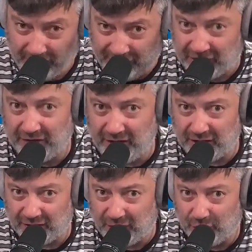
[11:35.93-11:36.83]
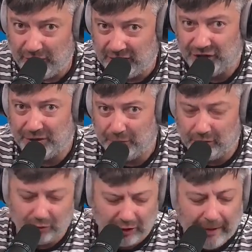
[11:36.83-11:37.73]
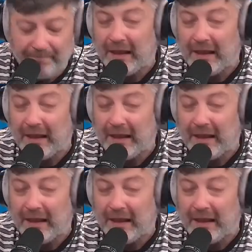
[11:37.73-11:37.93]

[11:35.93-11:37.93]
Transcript: Где это видно, двойное вето, зачем оно нужно.